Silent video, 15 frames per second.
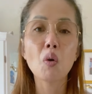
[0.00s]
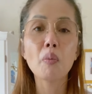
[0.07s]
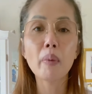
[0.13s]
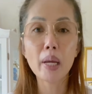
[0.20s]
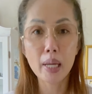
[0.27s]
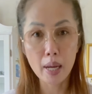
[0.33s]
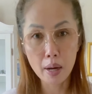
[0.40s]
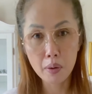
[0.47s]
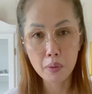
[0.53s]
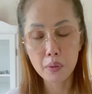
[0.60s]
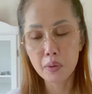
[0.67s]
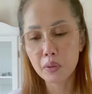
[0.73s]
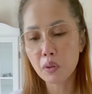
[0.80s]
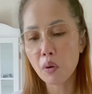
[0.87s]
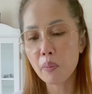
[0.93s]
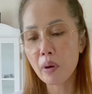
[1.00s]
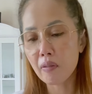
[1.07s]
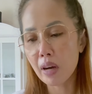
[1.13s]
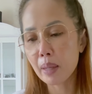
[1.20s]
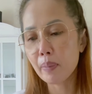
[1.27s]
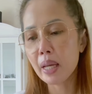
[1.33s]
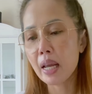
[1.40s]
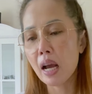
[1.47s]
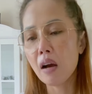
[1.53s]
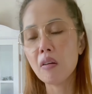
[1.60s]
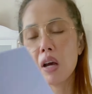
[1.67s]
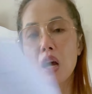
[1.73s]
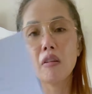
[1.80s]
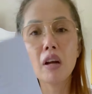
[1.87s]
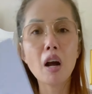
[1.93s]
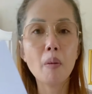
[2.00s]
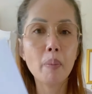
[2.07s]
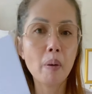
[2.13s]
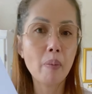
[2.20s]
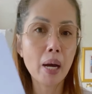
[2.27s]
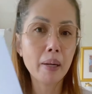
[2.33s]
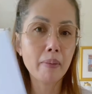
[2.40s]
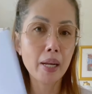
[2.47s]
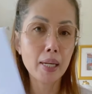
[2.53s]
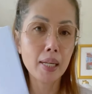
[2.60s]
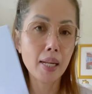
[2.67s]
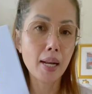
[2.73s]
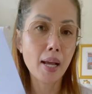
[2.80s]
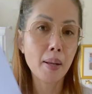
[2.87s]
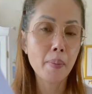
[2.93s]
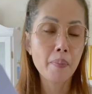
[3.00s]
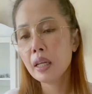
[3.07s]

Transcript: งไม่เข้าส่งประวัติไม่เข้าแล้วเขาก็เอาประวัติไปนี่แหละ